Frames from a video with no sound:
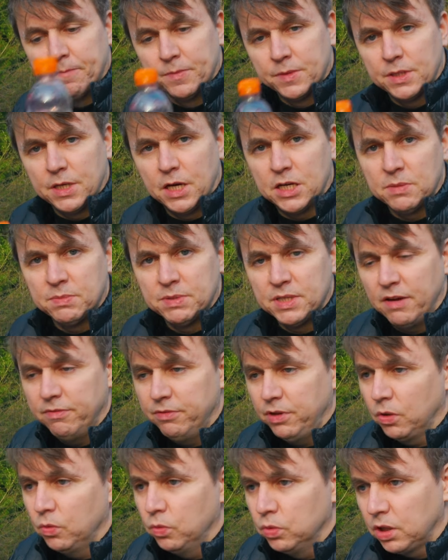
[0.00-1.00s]
Скажем,
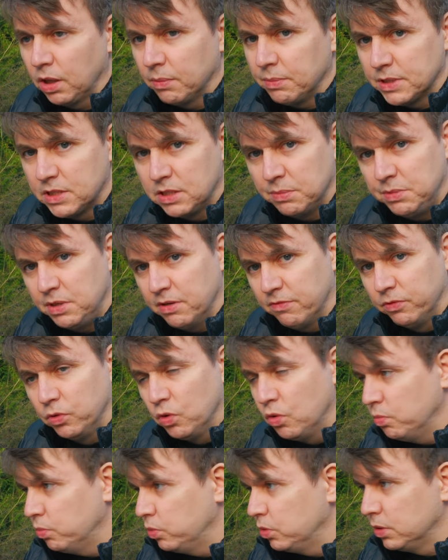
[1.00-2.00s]
завтра утром, если мне
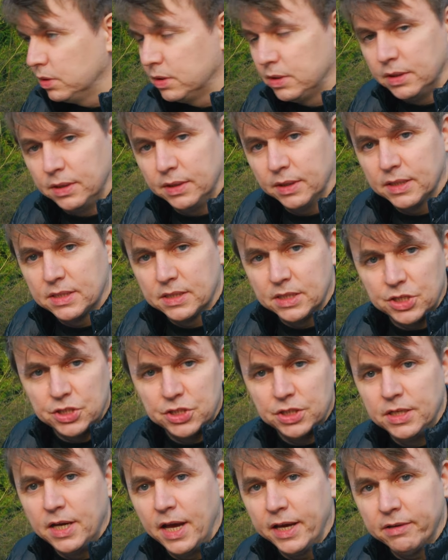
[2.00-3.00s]
влом будет э,
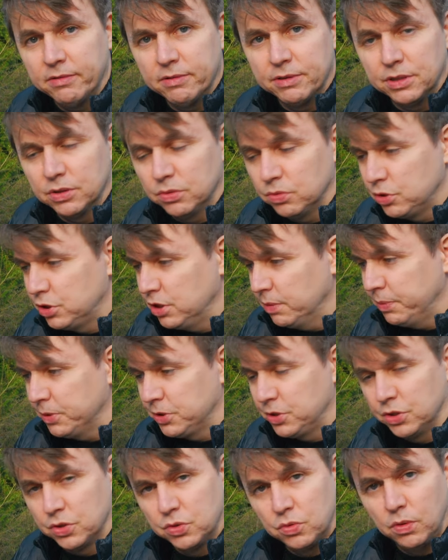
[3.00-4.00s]
раскочегаривать эту
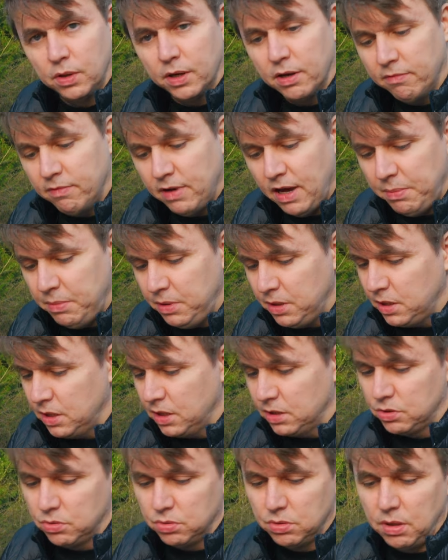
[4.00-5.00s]
щепочницу дровами,
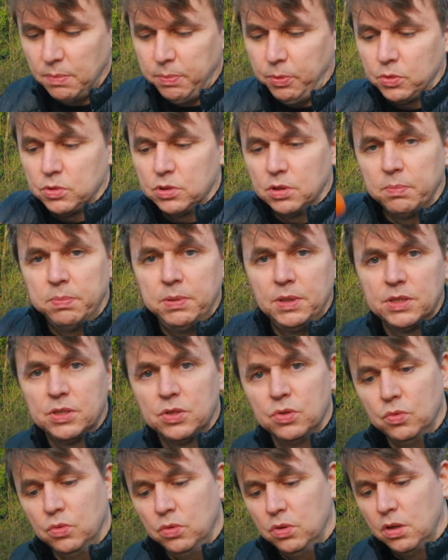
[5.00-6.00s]
я сюда просто
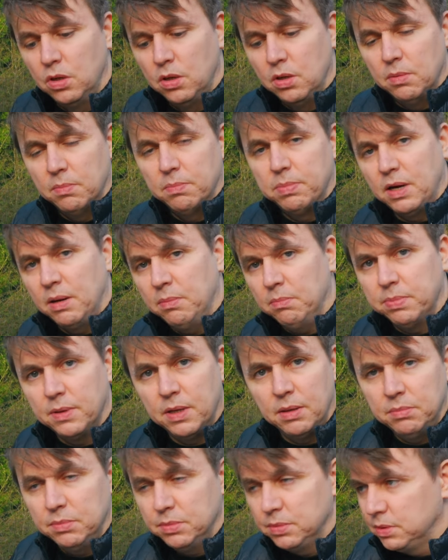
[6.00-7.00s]
плесну,
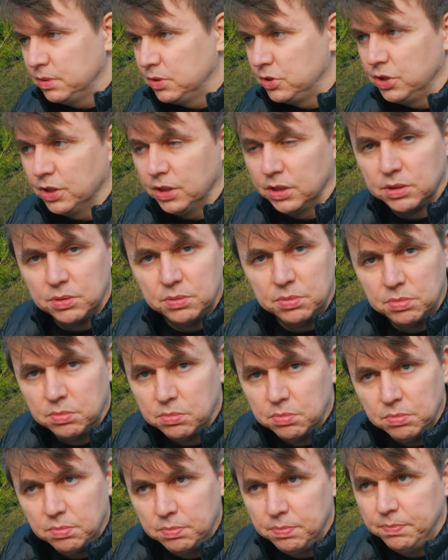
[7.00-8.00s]
пам-пам, через
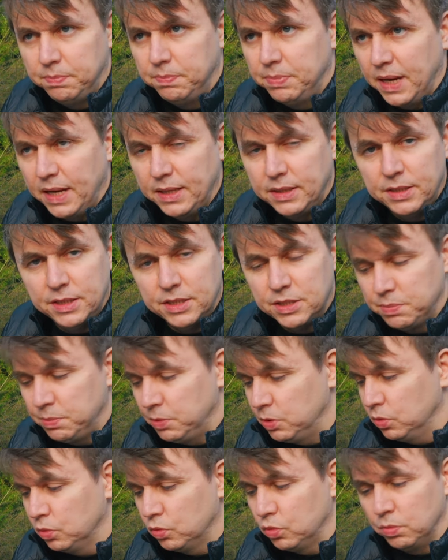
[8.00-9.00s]
5-10
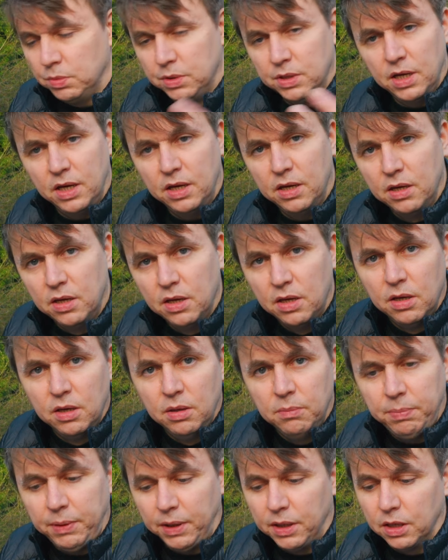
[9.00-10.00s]
минут у меня
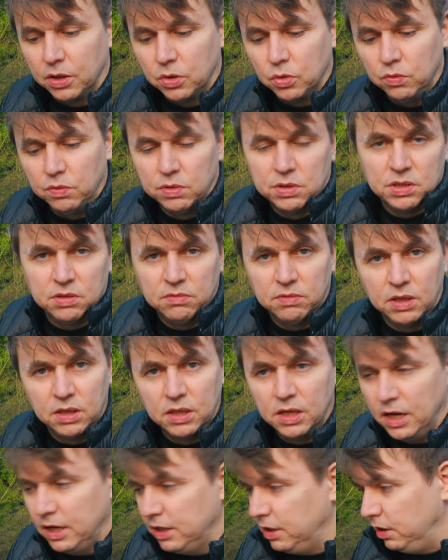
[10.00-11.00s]
приготовится
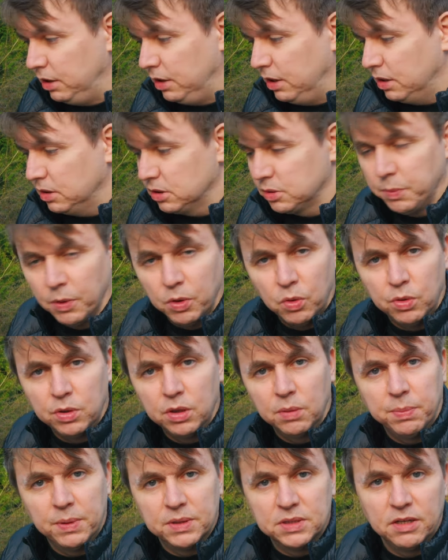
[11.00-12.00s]
вода, и я
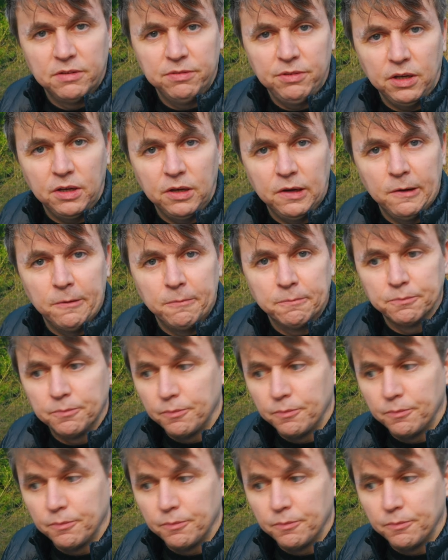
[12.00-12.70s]
спокойно позавтракаю.